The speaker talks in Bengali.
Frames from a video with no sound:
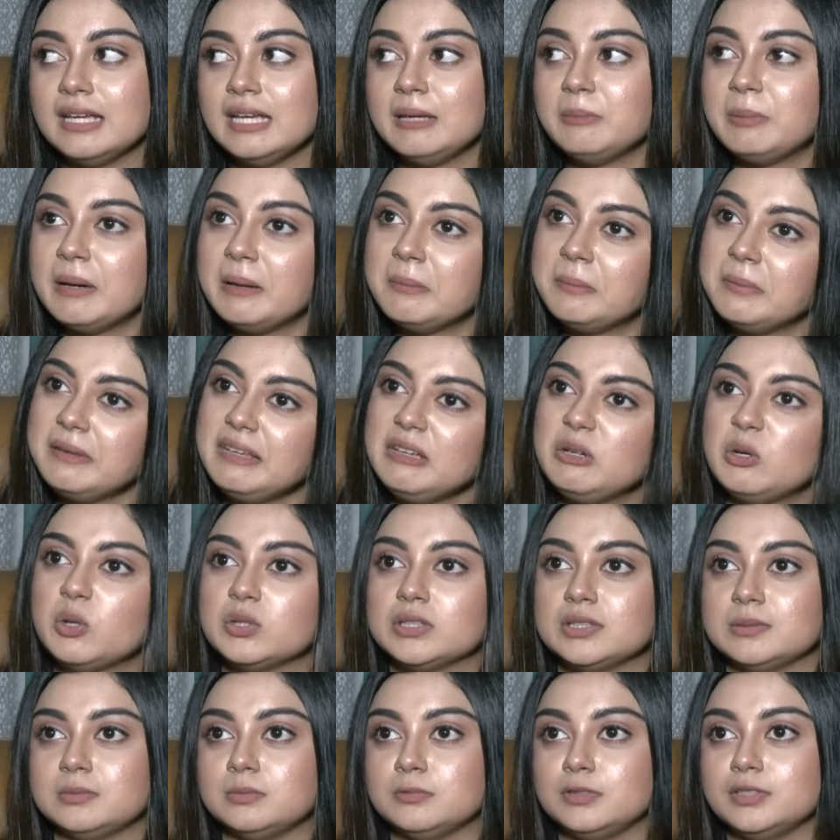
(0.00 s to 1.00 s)
এইভাবেই
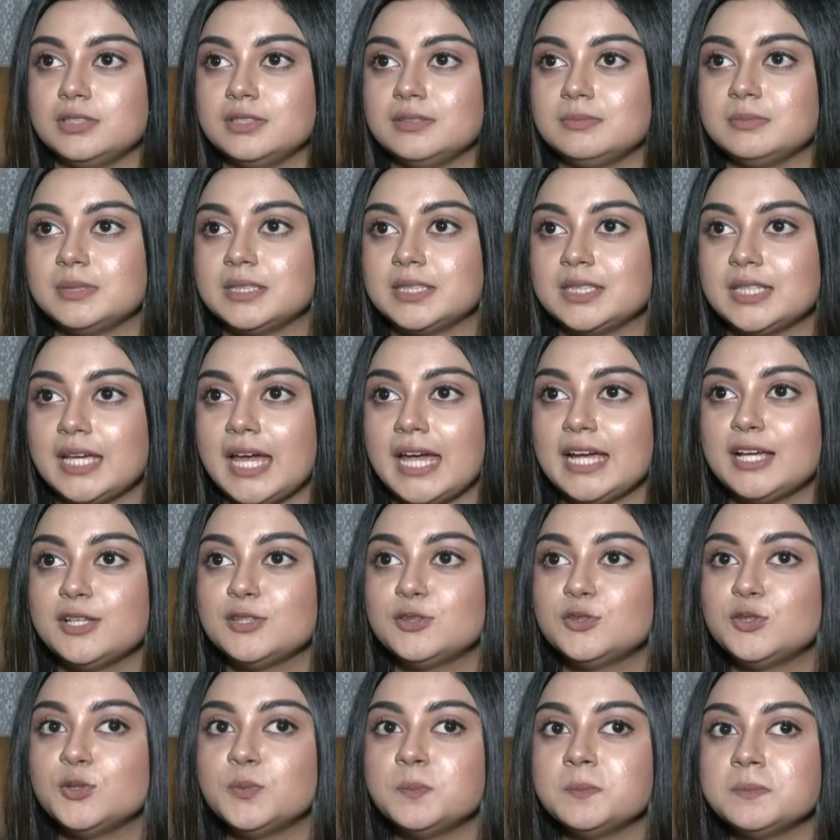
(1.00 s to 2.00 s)
কথা বলি মানে
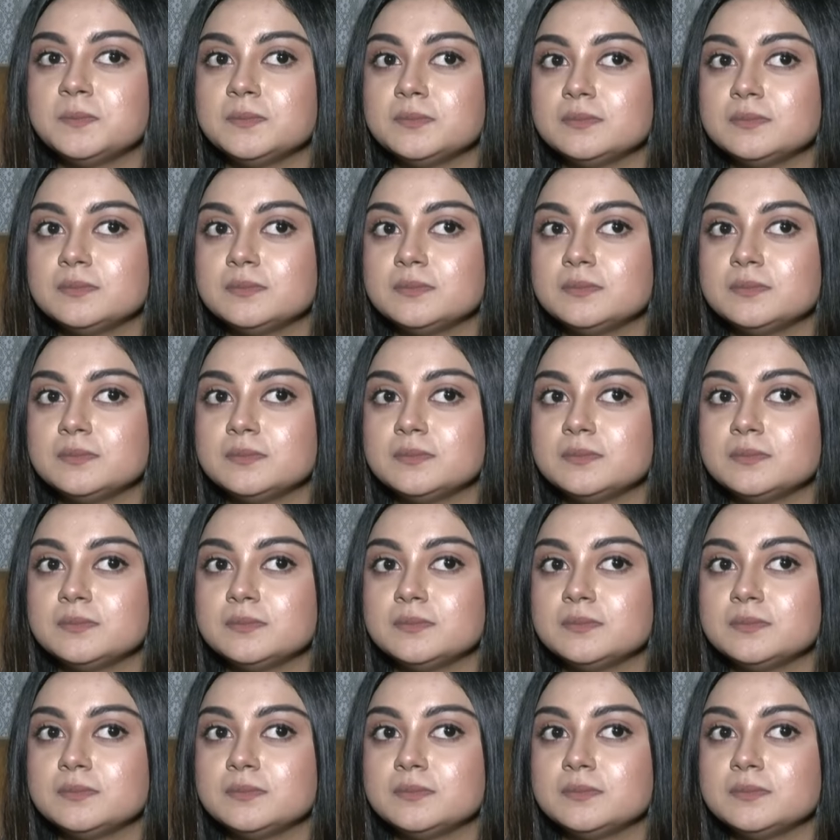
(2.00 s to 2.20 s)
একদম